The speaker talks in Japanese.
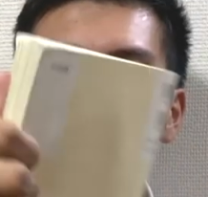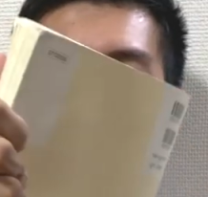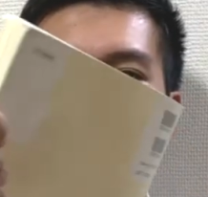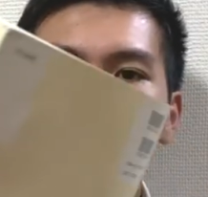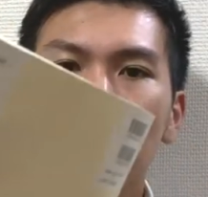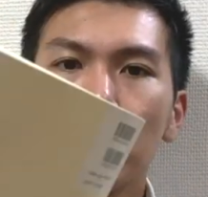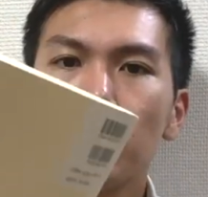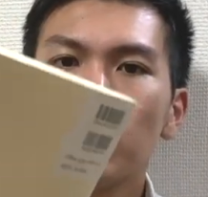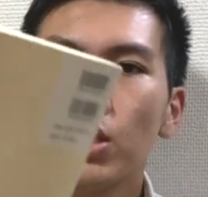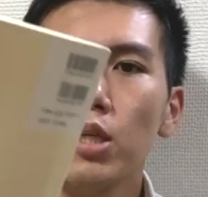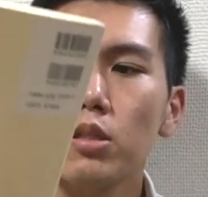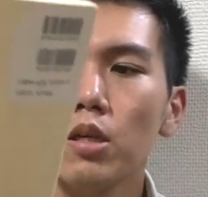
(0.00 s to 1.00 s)
円します
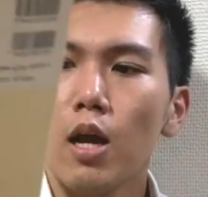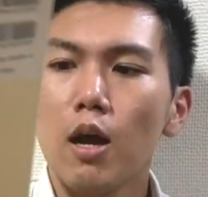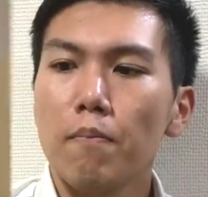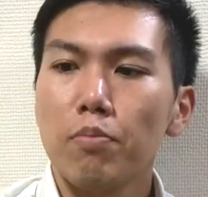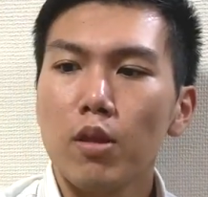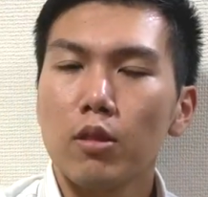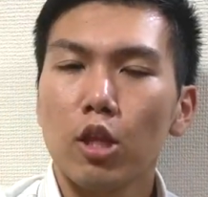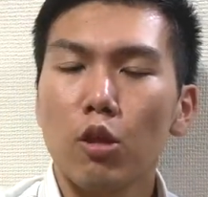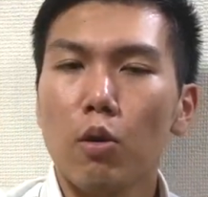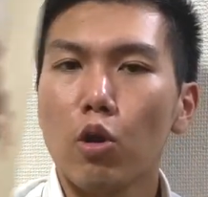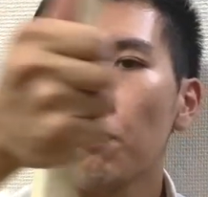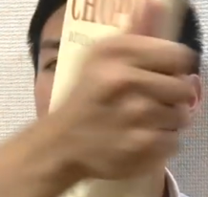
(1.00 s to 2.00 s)
ですが例え
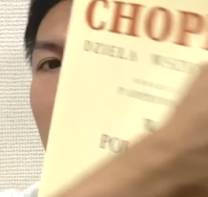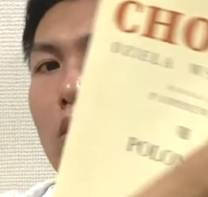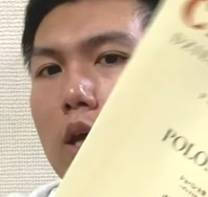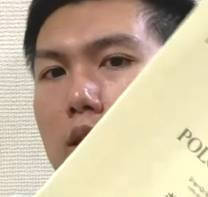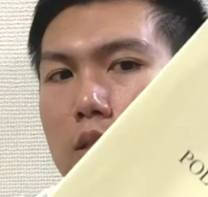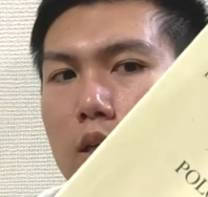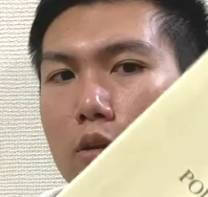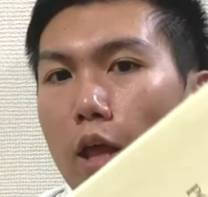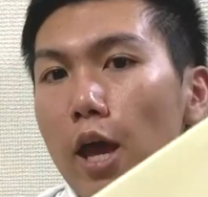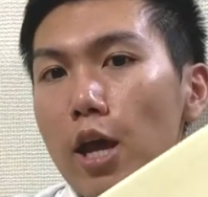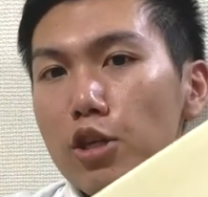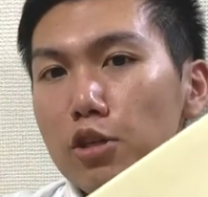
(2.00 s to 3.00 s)
ばこれポロネーズなんで
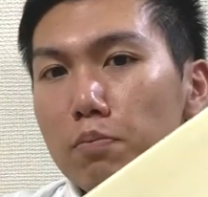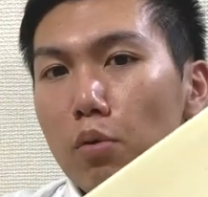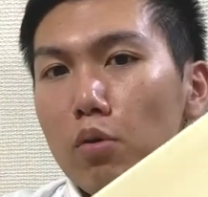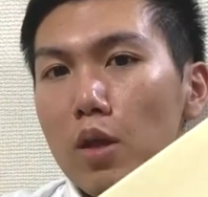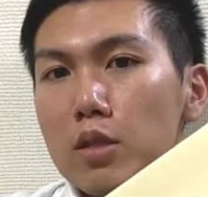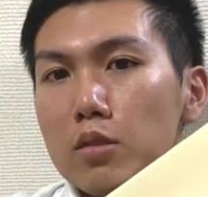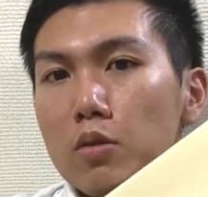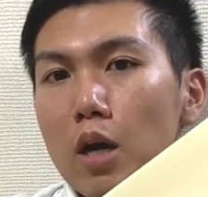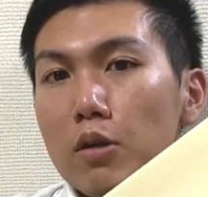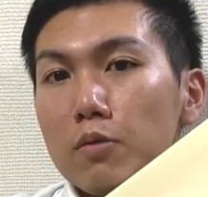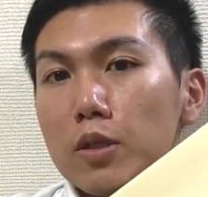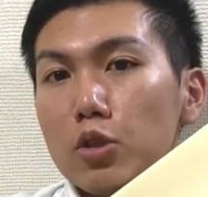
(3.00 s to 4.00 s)
英雄ポロネーズの
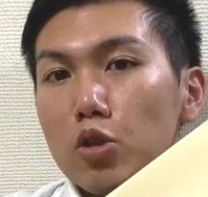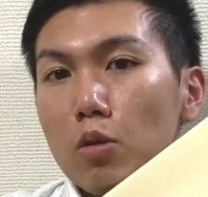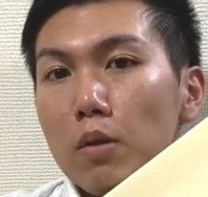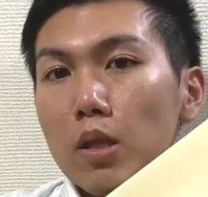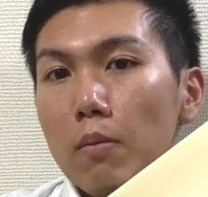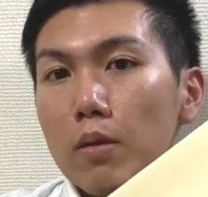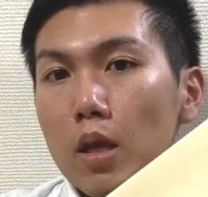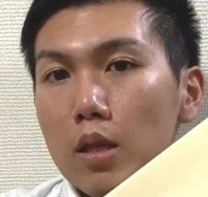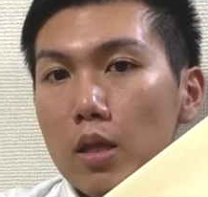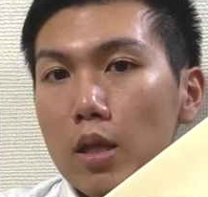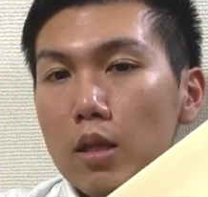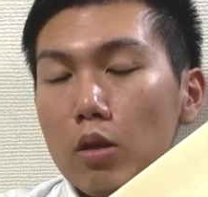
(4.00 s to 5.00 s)
楽譜がちょっと見てみたいっ
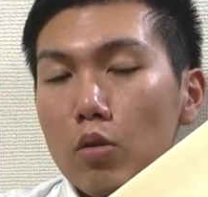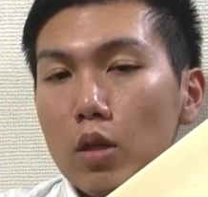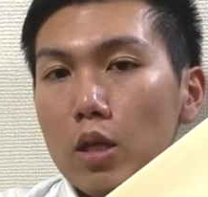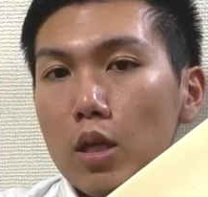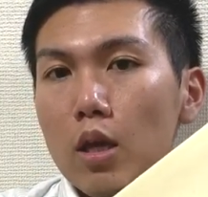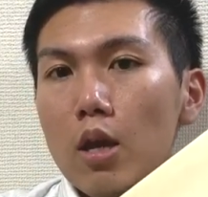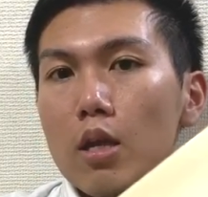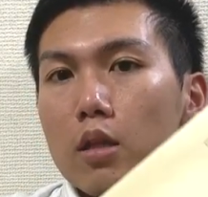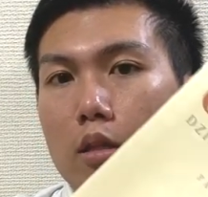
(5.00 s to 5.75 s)
てなった時に